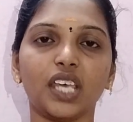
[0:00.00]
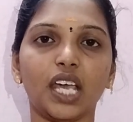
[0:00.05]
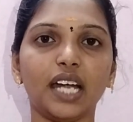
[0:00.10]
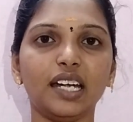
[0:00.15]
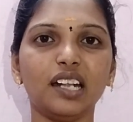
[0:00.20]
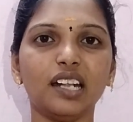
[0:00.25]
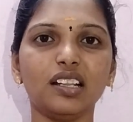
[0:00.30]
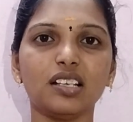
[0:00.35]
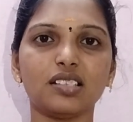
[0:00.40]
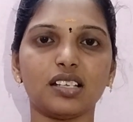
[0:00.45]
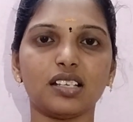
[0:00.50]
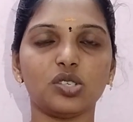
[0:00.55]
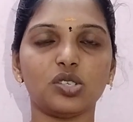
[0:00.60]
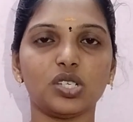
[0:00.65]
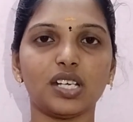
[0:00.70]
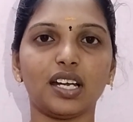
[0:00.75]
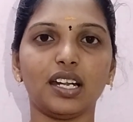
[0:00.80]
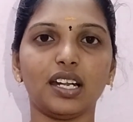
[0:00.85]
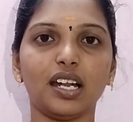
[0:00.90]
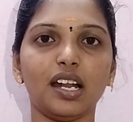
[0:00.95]
கெட்டது
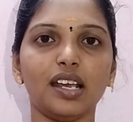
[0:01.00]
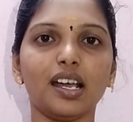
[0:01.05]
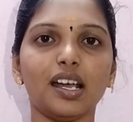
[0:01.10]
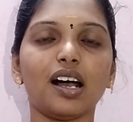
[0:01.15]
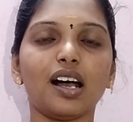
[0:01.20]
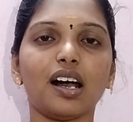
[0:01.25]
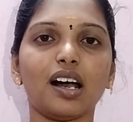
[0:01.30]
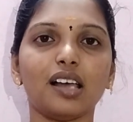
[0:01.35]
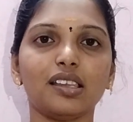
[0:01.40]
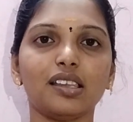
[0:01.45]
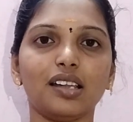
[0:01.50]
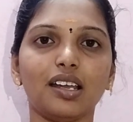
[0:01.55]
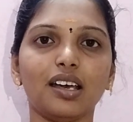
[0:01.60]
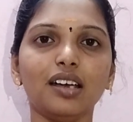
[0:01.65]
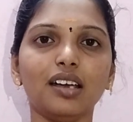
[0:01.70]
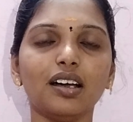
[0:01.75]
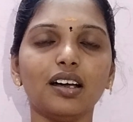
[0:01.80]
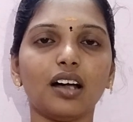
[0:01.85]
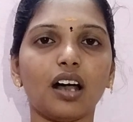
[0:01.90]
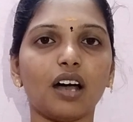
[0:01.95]
செஞ்சார் இல்லையா அதில்
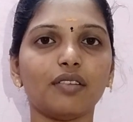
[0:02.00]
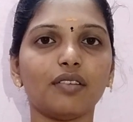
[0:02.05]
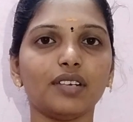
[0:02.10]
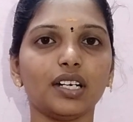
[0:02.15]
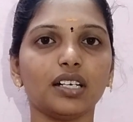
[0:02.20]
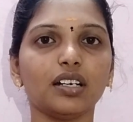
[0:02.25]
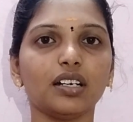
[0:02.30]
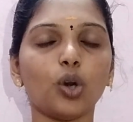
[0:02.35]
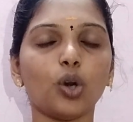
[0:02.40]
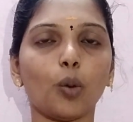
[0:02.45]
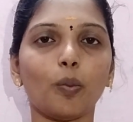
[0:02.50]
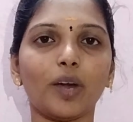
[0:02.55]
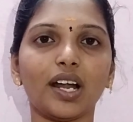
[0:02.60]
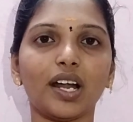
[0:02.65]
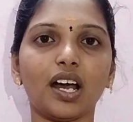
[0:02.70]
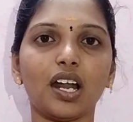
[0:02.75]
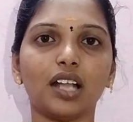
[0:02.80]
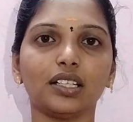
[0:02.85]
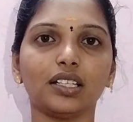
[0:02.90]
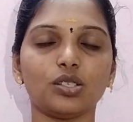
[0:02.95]
அவருக்கு ரொம்ப
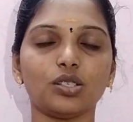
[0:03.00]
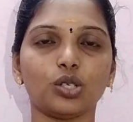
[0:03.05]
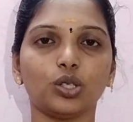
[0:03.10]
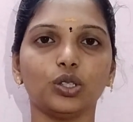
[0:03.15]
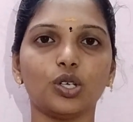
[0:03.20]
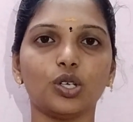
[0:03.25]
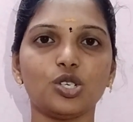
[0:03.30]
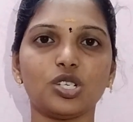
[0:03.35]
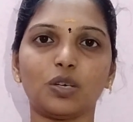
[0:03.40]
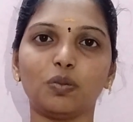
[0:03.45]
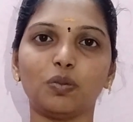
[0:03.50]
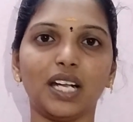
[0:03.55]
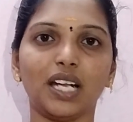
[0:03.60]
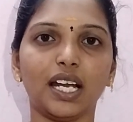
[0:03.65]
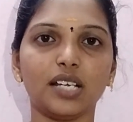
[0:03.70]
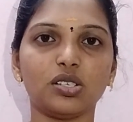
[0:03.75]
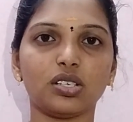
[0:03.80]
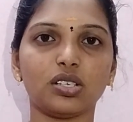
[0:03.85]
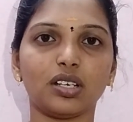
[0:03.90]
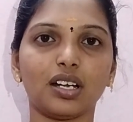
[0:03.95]
நாள் அந்த சந்தோஷம்
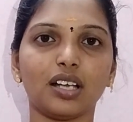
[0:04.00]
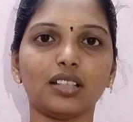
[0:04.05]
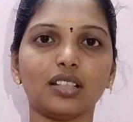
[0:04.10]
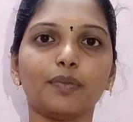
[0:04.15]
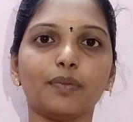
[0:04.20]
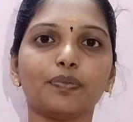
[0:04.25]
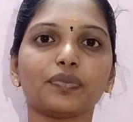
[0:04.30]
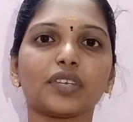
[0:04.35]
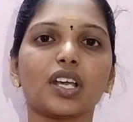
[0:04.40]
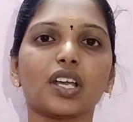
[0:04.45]
நிலைச்சிடாது